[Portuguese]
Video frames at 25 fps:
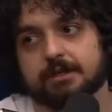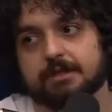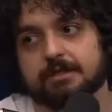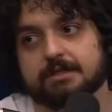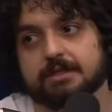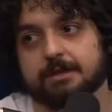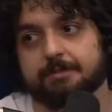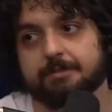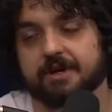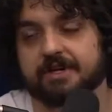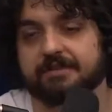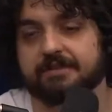
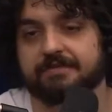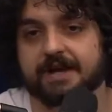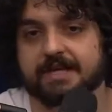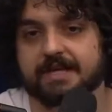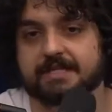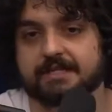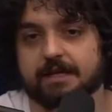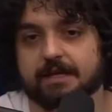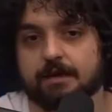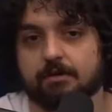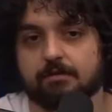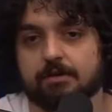Você pode
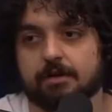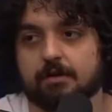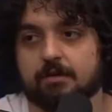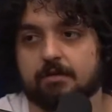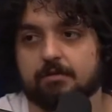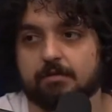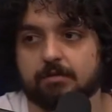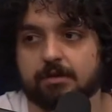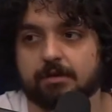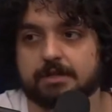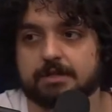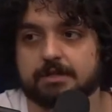fazer ou não
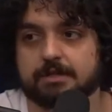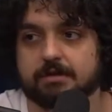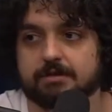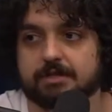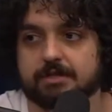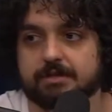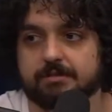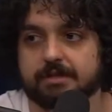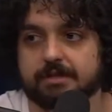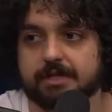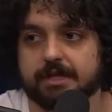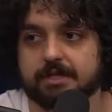acontecer um
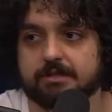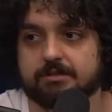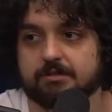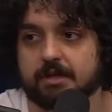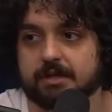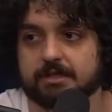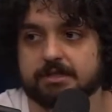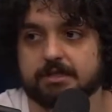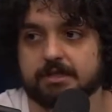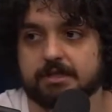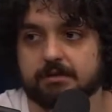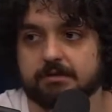time desse
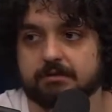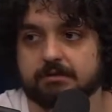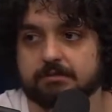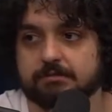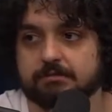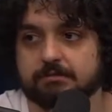sozinho.